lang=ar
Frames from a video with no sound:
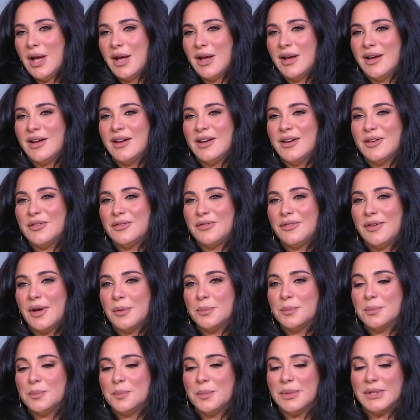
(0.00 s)
آه،
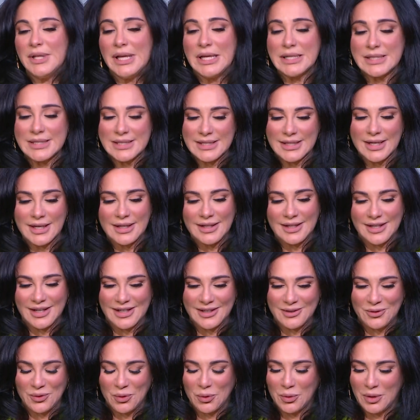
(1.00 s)
فبتحسي هلا
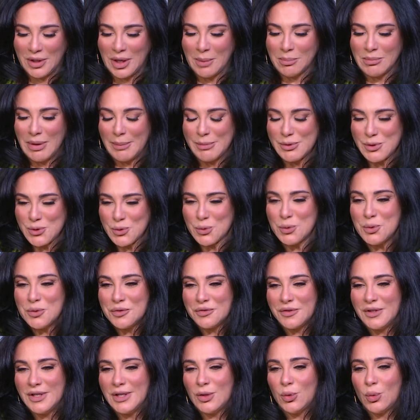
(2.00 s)
انه لما
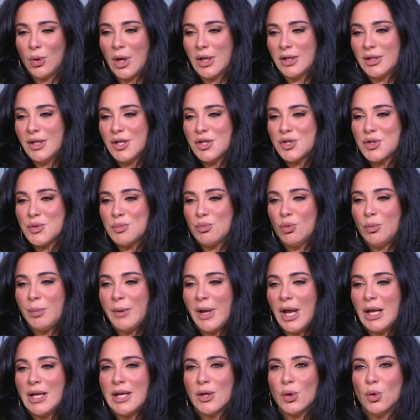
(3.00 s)
بتشوفي انه قديش
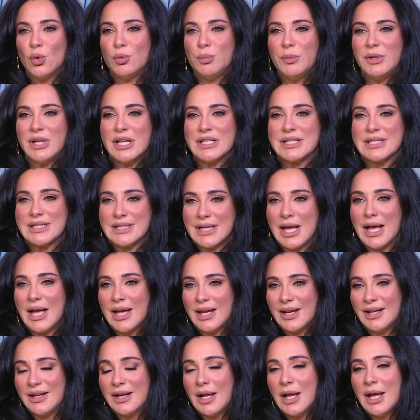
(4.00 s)
ممكن يكون من
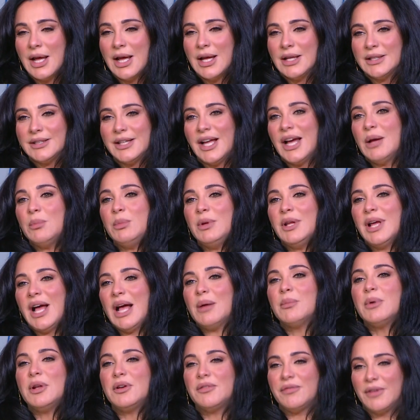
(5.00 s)
السهل تعملي
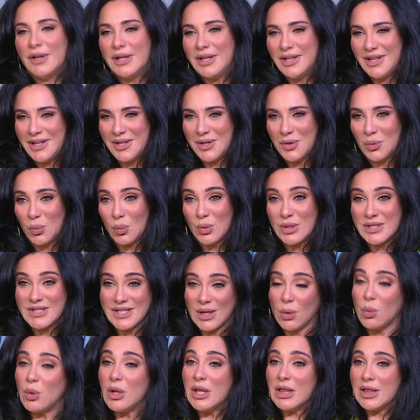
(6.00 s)
عمل فني
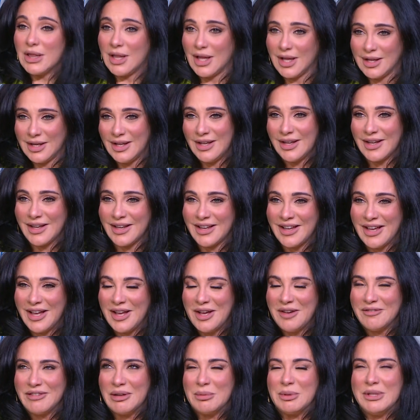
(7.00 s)
وتزوري التاريخ
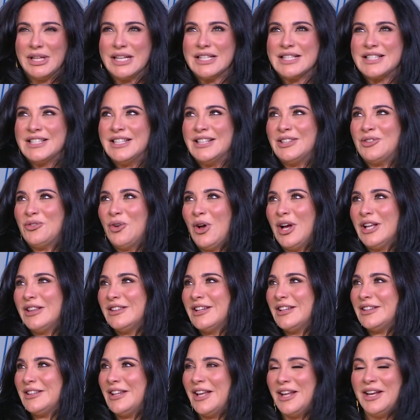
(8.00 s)
فبتحسي انه
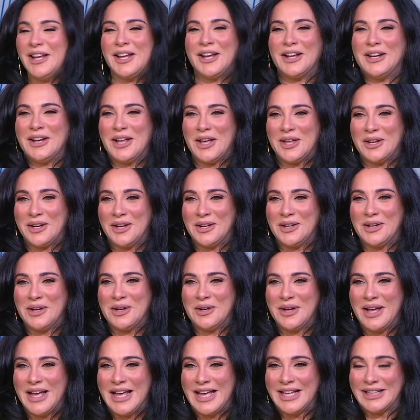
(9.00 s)
حتى التاريخ اللي
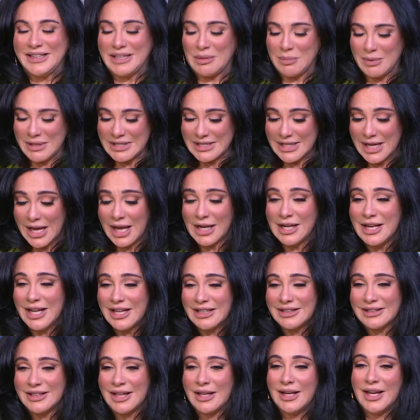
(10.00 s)
قريناه طب اذا هلا
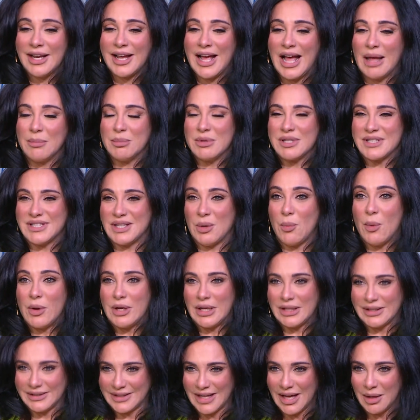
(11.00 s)
التاريخ عم يتزور
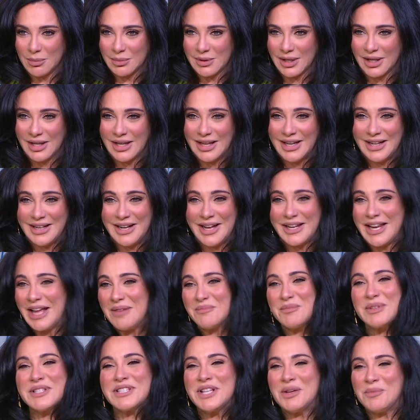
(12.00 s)
قدامنا
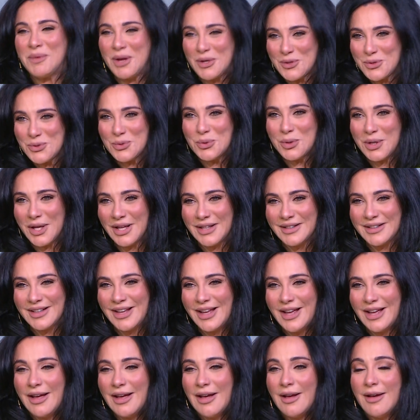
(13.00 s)
لكن من زمان شو كان
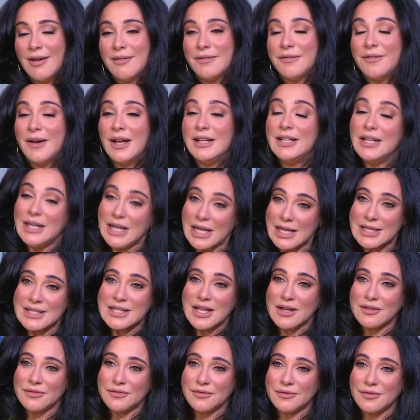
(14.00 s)

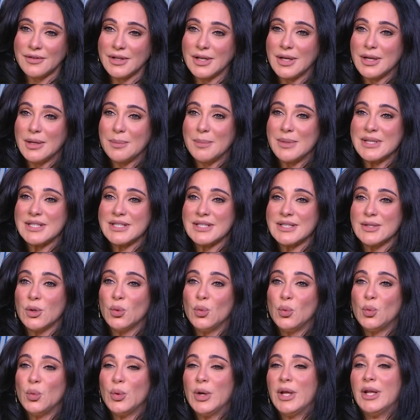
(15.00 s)
فللاسف آه، بس
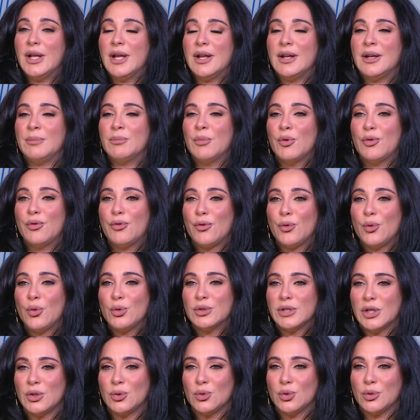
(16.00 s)
هو
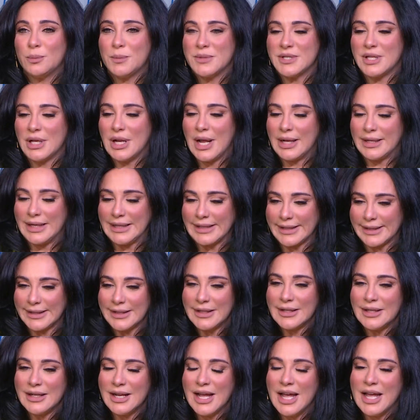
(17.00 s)
المفروض انه مثلا
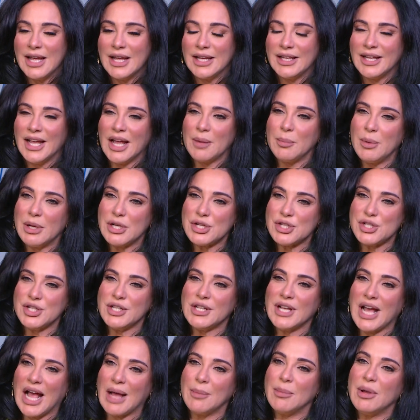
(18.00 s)
الكل يعمل
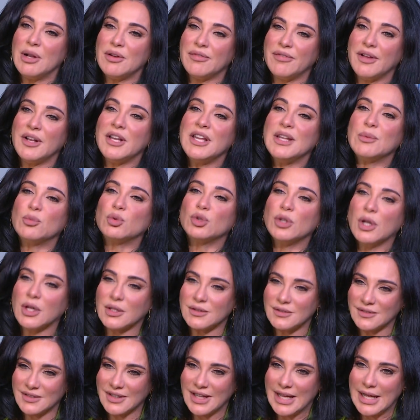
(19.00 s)
شيء عمل فني
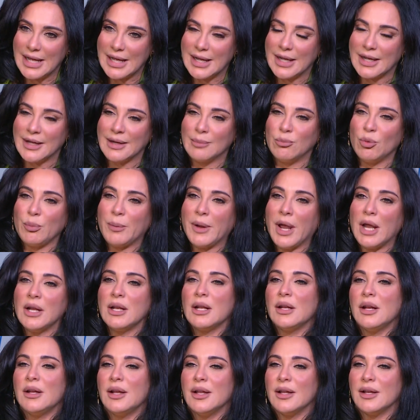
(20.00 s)
مضاد آه،
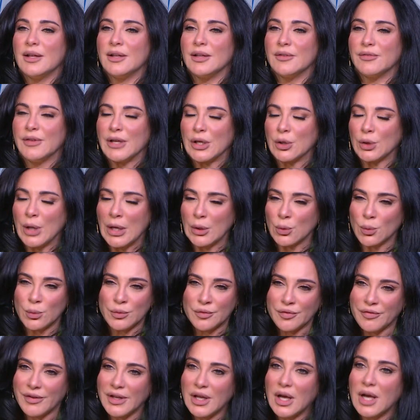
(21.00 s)
ممكن يكون
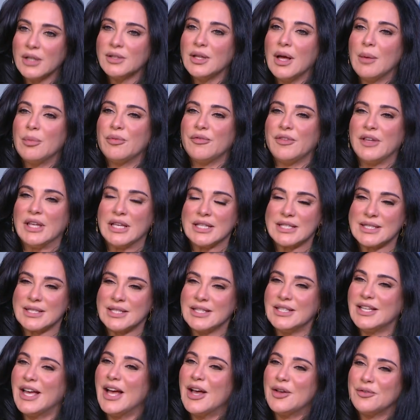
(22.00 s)
في غضب في
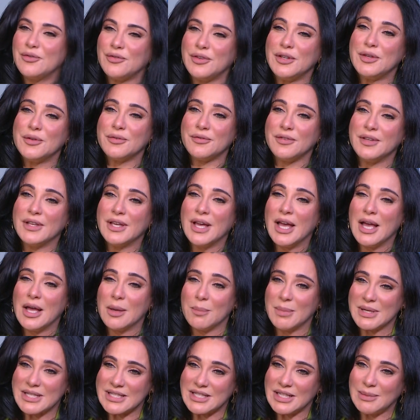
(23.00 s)
استياء في في
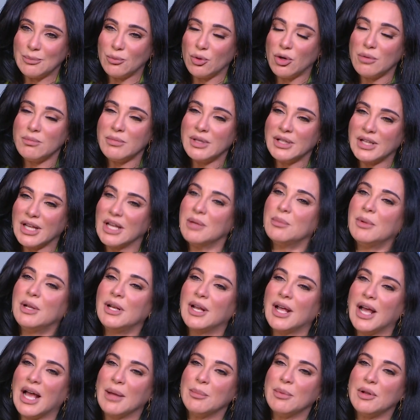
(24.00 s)
بس المهم
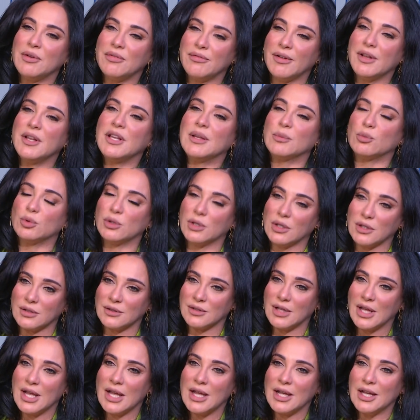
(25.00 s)
ينعمل عمل فني مضاد
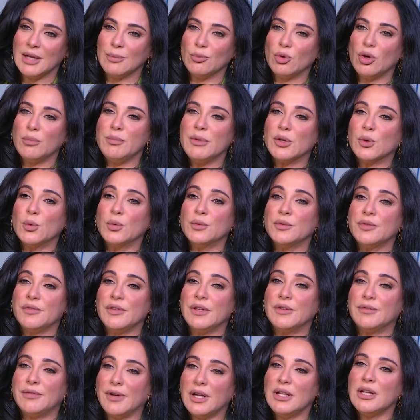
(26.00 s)
المهم يكون
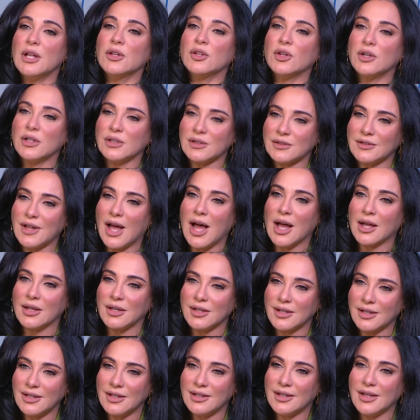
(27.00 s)
في فعلا خطه
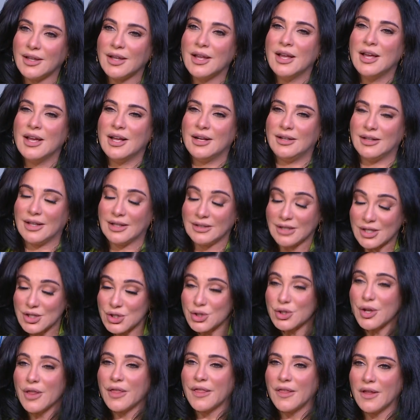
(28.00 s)
حقيقيه
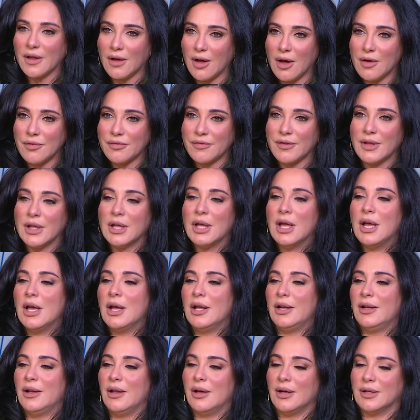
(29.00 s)
لنشر الثقافه
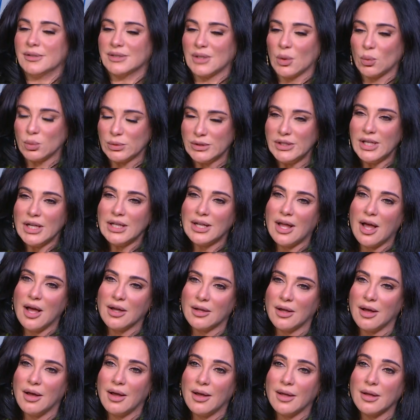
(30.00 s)
لتوضيح
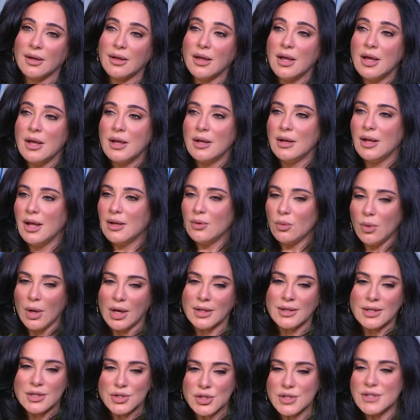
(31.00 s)
الحقائق لأنه
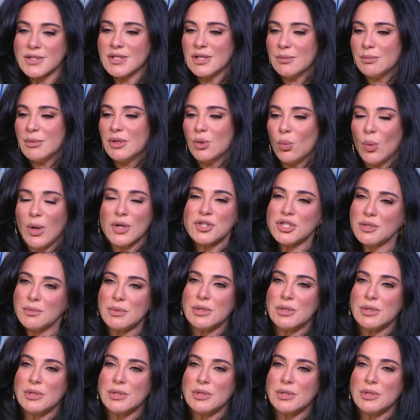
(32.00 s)
هذا جزء من واجب